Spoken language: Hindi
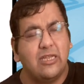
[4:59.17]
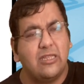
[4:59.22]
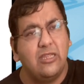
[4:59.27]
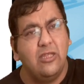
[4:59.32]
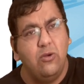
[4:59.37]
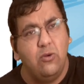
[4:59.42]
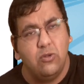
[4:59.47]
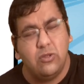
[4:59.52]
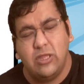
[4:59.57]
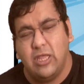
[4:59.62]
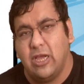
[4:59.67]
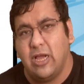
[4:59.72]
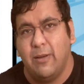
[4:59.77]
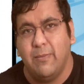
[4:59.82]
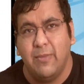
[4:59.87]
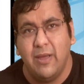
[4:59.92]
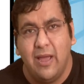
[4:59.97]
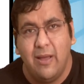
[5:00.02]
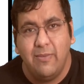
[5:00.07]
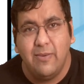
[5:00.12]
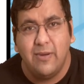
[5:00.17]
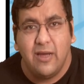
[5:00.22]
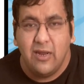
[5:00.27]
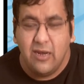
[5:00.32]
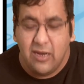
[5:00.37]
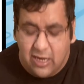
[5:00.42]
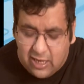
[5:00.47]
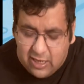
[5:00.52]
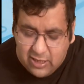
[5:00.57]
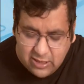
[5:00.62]
सकते हैं उतने कम में आप
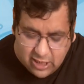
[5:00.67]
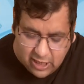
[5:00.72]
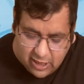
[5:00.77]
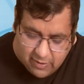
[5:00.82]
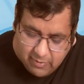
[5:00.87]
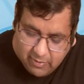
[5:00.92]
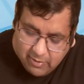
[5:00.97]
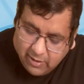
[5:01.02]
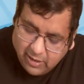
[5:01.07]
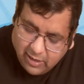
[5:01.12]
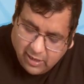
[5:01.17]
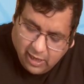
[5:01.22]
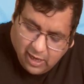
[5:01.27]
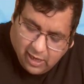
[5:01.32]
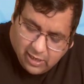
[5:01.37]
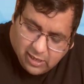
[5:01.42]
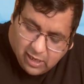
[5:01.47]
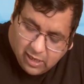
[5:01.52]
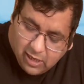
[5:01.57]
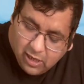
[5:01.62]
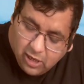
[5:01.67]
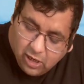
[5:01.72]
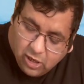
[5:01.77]
कर लीजिए ठीक है जी